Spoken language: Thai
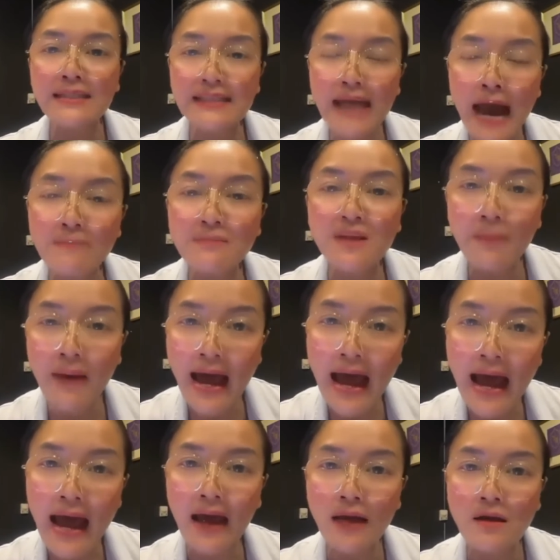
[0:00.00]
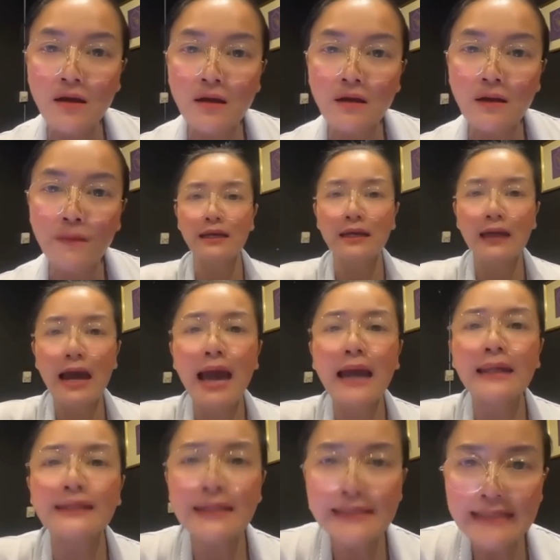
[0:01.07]
3สภา
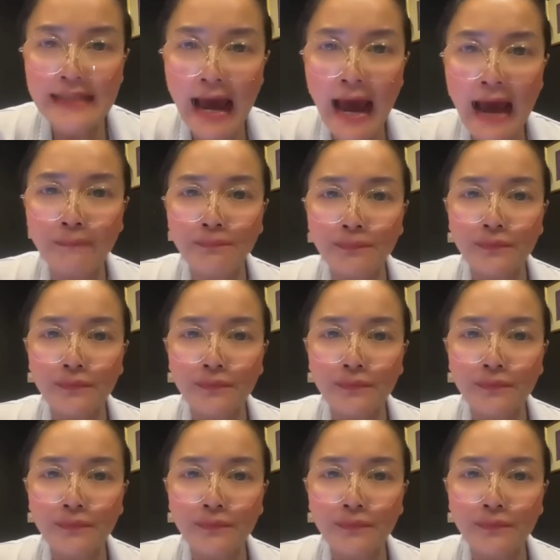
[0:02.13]
อันที่3